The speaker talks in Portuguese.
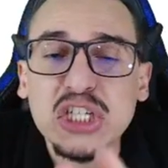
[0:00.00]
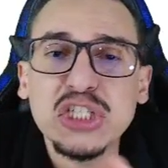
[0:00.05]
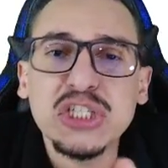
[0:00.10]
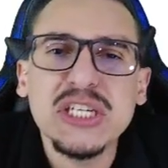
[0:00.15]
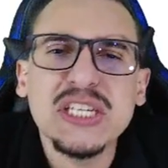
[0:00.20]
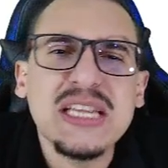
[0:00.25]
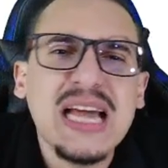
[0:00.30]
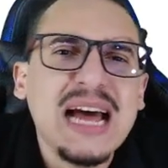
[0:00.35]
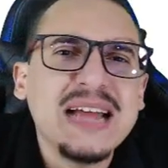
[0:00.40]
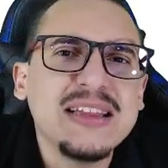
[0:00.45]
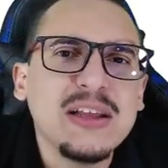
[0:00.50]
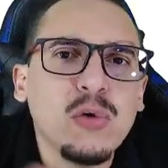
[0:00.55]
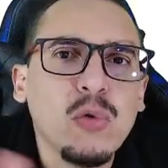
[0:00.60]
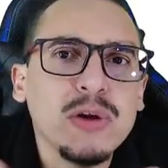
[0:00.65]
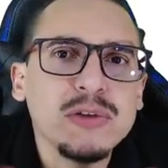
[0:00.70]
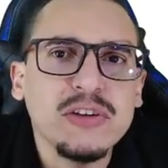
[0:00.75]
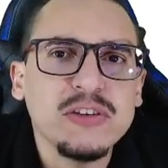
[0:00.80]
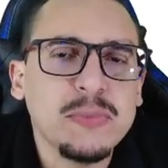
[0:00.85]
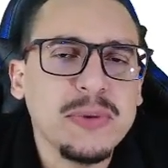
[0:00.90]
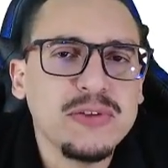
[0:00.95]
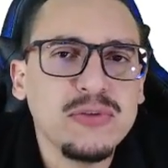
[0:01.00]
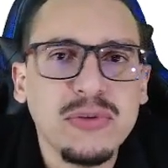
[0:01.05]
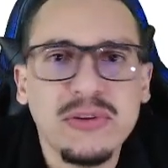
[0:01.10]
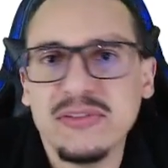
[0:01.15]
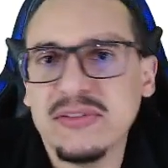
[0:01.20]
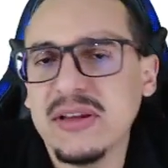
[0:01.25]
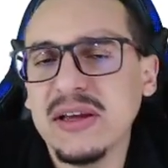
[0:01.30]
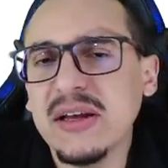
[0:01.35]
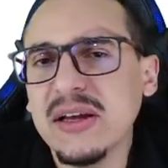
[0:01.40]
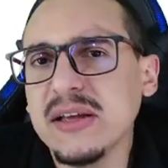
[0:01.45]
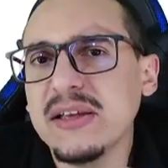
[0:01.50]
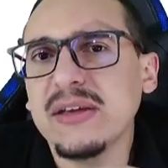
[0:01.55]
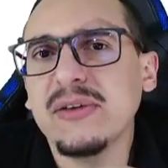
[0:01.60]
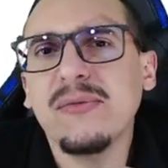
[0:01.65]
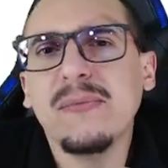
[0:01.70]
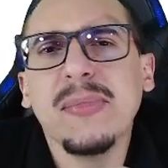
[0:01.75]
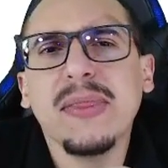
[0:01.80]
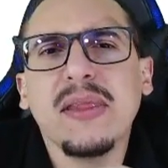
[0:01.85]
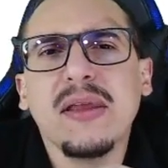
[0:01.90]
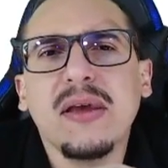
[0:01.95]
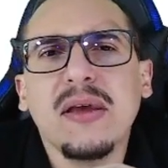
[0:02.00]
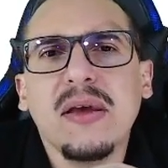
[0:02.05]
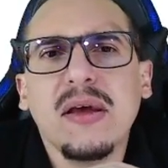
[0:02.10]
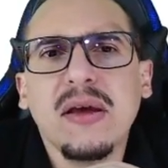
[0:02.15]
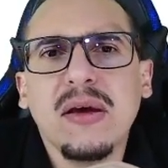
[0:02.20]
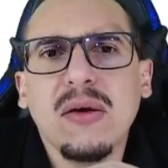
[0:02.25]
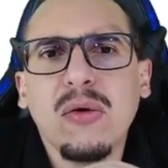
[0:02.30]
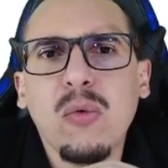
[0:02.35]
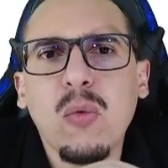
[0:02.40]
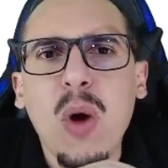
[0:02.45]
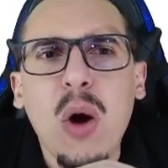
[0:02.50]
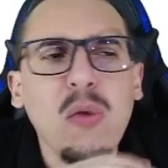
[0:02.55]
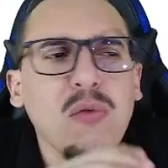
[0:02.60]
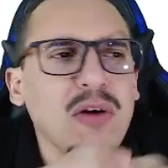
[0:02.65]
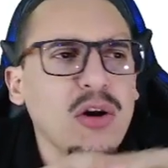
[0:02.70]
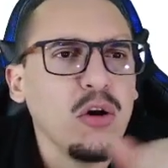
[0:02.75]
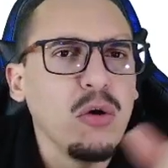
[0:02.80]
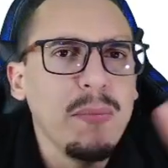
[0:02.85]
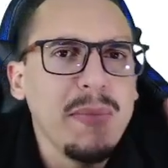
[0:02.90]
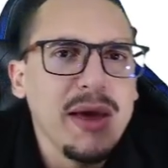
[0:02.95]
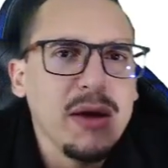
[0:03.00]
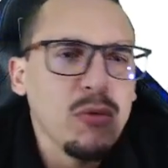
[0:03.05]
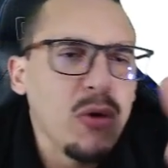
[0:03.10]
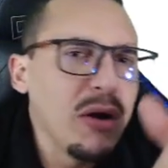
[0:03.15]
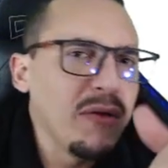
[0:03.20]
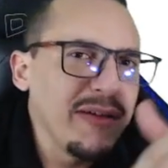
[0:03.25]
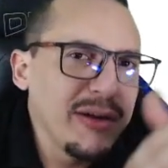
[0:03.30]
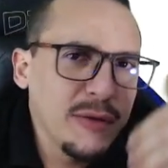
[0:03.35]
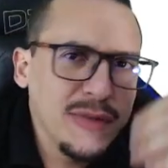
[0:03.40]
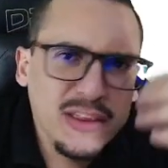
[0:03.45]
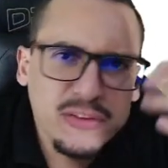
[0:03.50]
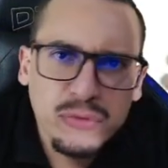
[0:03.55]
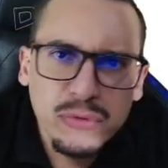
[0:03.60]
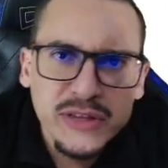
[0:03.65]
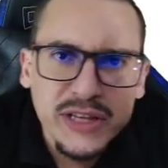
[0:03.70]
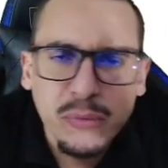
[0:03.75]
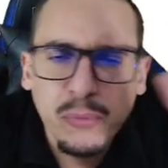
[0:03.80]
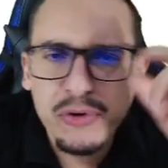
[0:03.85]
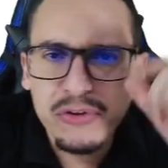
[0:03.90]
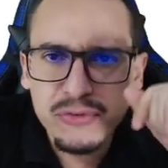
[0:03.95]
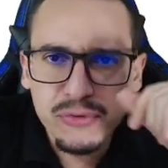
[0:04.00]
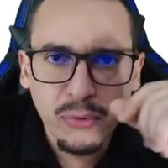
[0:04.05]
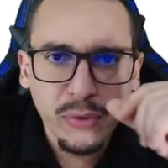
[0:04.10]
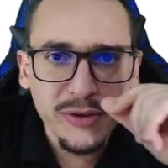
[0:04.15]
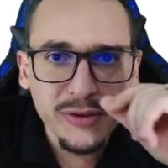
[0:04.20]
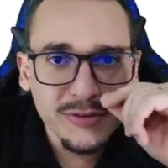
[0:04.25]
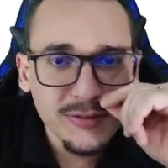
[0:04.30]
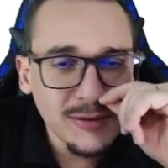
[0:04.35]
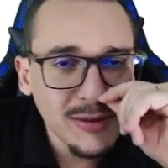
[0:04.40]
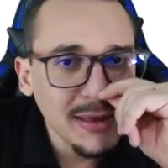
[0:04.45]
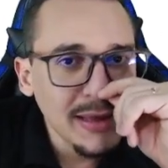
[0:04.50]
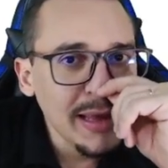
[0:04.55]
de idade quantas pessoas ganham, qual o valor, qual o valor das contribuições.